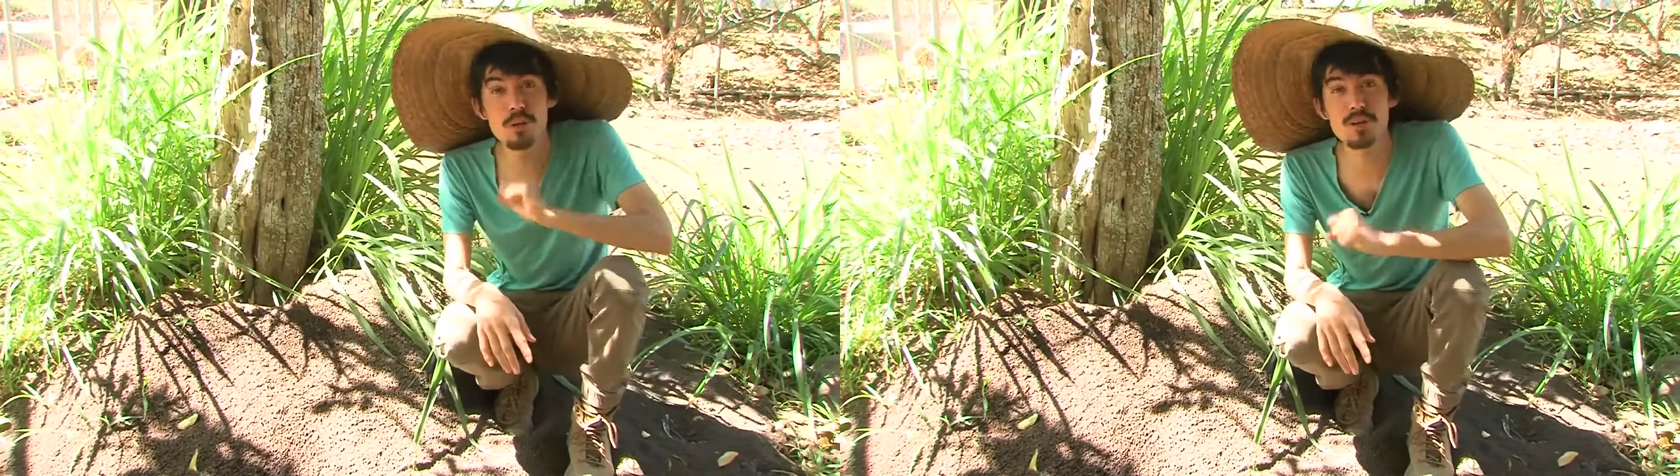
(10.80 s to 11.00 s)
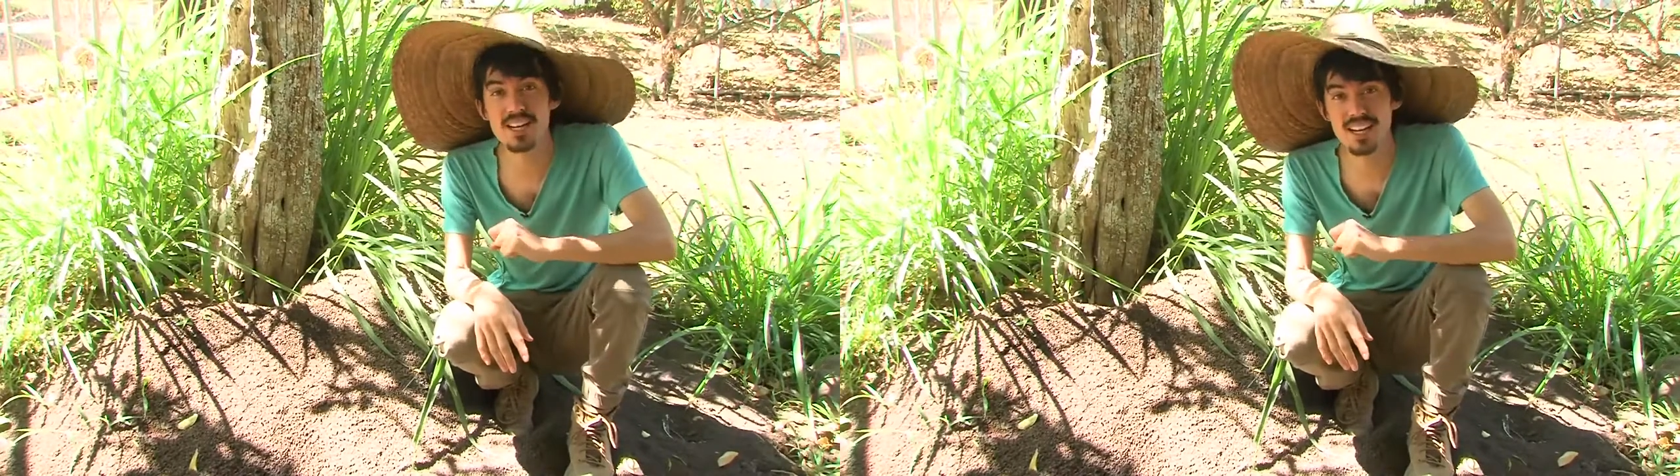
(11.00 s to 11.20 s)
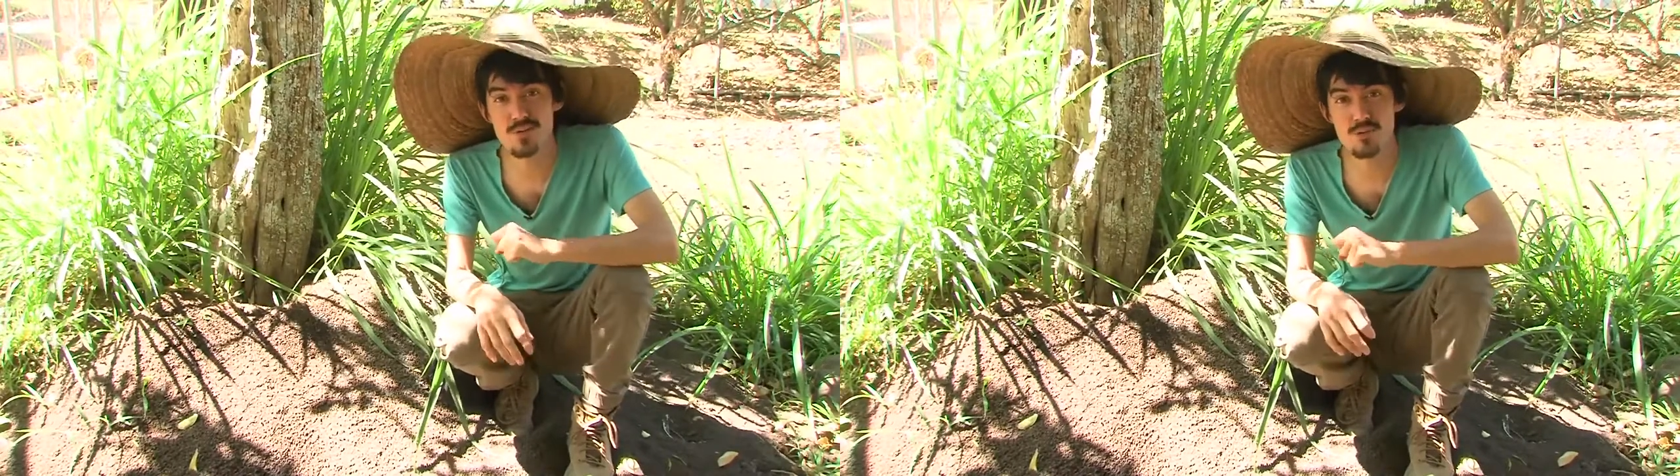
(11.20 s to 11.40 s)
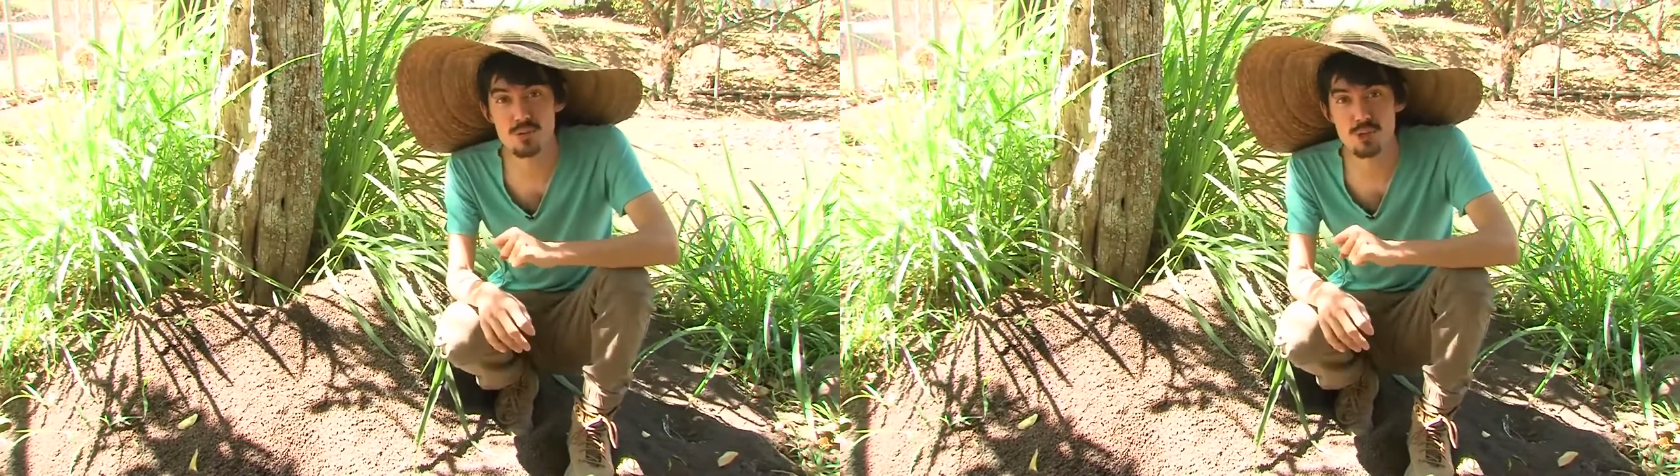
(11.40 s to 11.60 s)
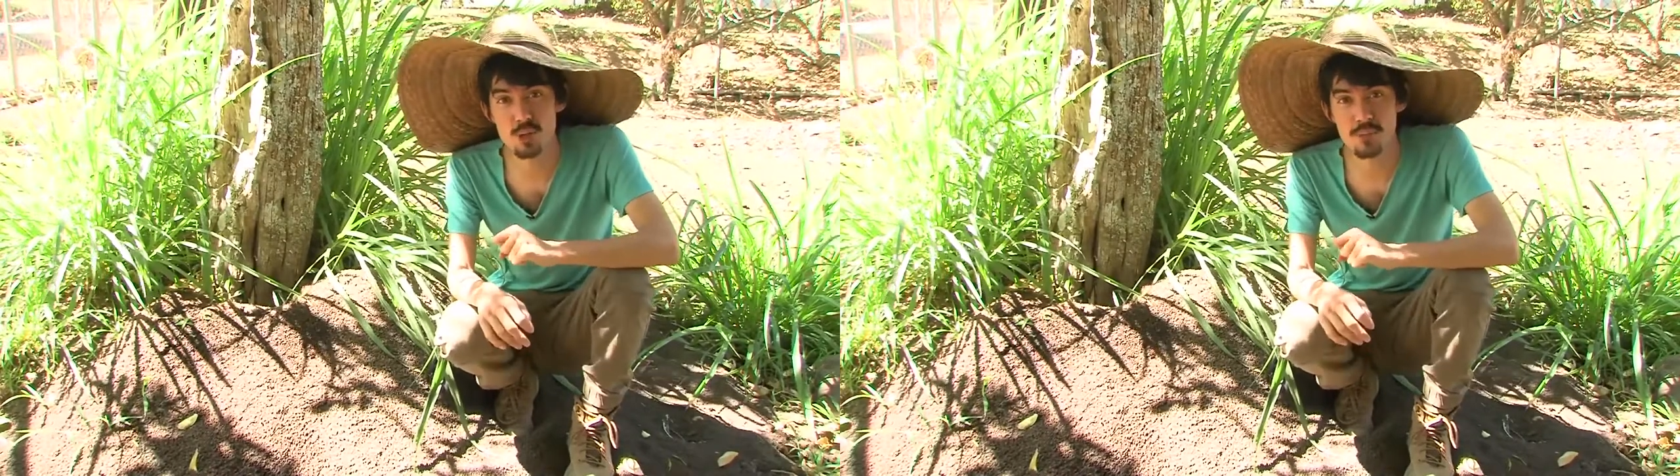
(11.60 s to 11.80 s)
cumplen una gran
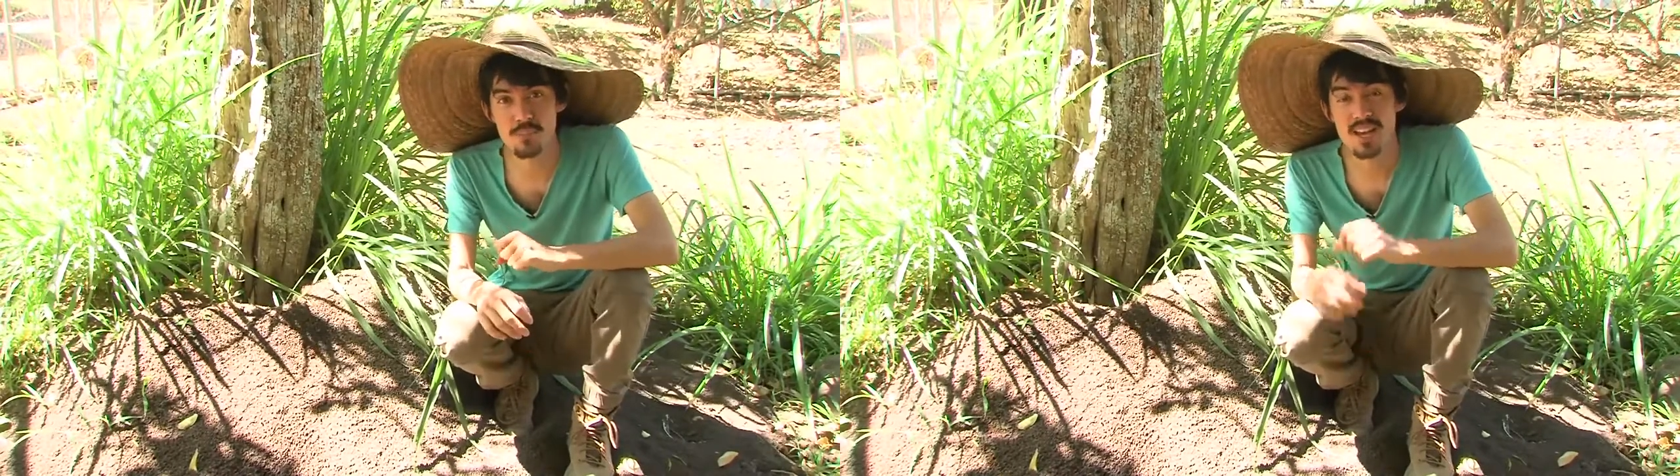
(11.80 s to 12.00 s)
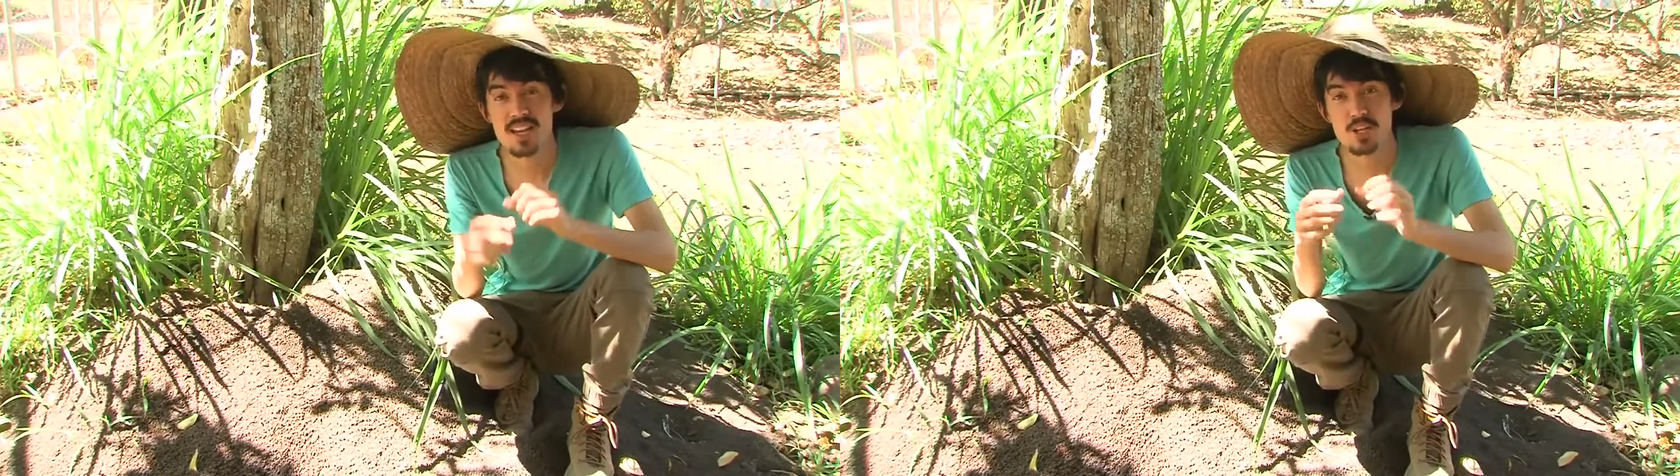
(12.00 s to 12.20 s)
función